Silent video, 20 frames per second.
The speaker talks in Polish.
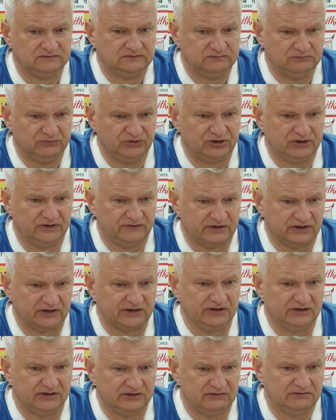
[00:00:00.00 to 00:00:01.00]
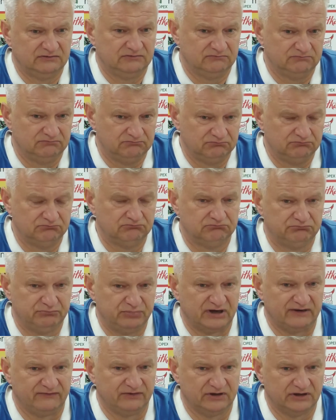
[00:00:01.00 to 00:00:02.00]
myślę, w takich
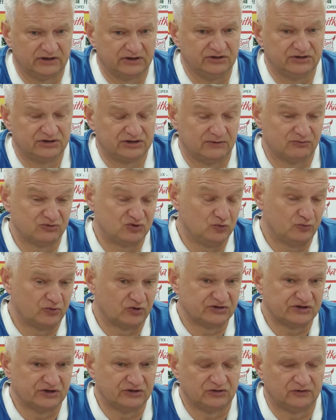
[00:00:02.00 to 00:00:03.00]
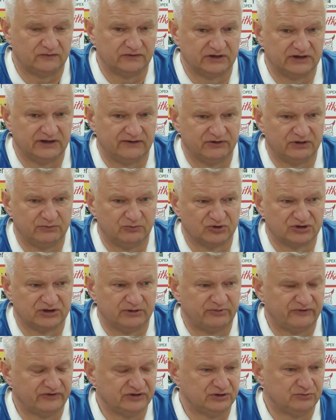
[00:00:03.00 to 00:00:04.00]
prawie jakichś tam stuprocentowych, nawet można
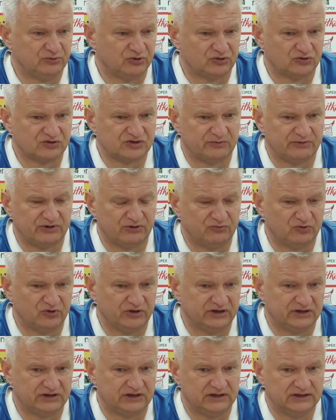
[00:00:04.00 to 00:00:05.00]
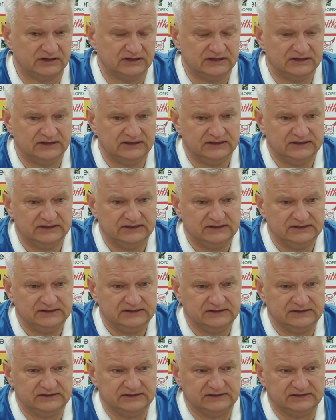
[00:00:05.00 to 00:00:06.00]
powiedzieć, bo to co miał Moneta,
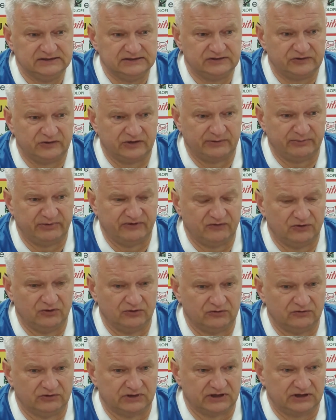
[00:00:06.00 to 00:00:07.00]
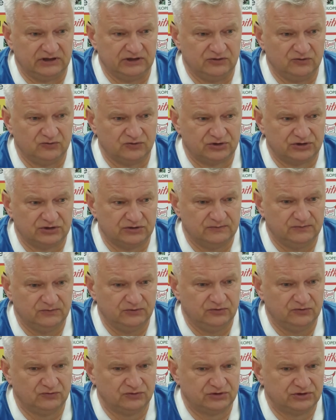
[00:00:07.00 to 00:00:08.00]
E, to na pewno do takich już,
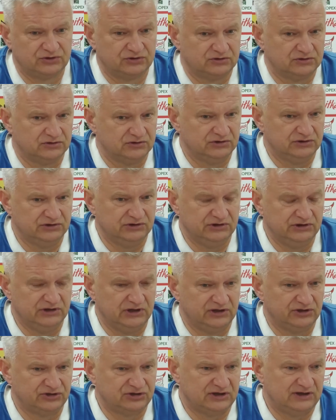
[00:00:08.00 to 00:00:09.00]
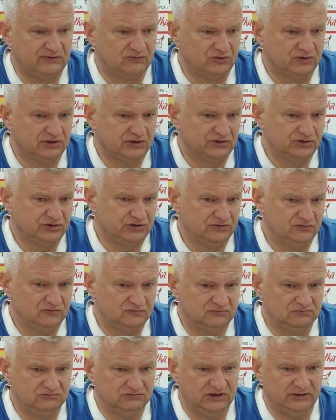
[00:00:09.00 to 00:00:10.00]
już e, należało, także
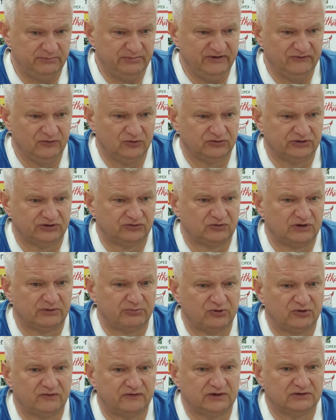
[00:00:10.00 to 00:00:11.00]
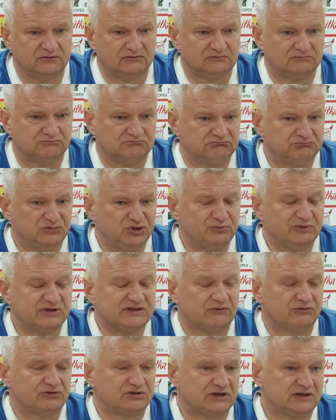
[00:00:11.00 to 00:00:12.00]
tu na pewno ta druga połowa, no myśmy
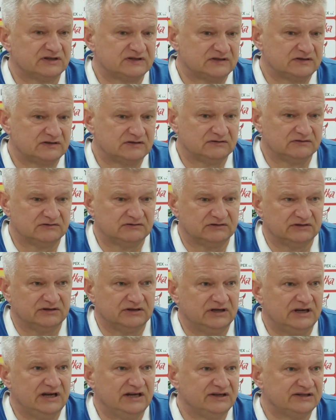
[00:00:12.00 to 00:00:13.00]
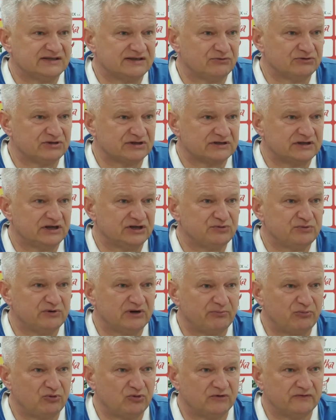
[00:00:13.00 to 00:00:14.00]
cały czas e, grali, cały czas graliśmy
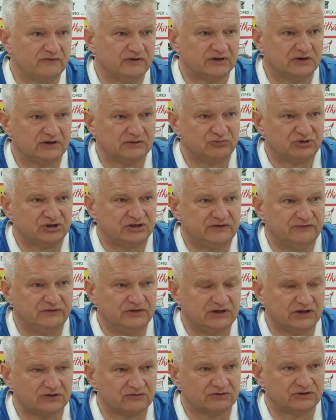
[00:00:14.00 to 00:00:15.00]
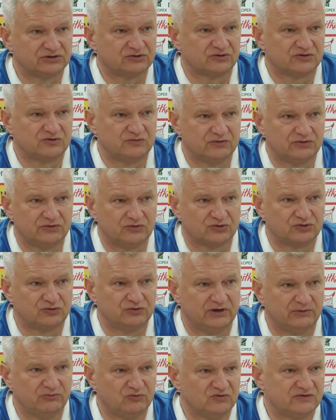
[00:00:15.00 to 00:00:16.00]
na połowie przeciwnika, to też kosztuje,
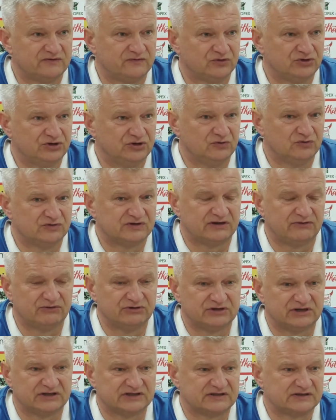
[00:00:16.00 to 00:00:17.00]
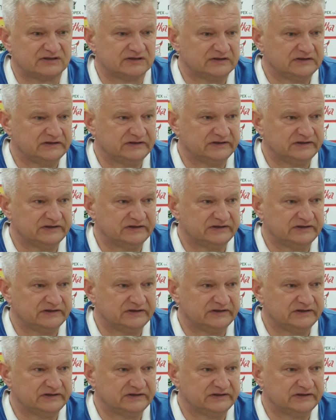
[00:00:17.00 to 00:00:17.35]
kosztuje mnóstwo sił, cały czas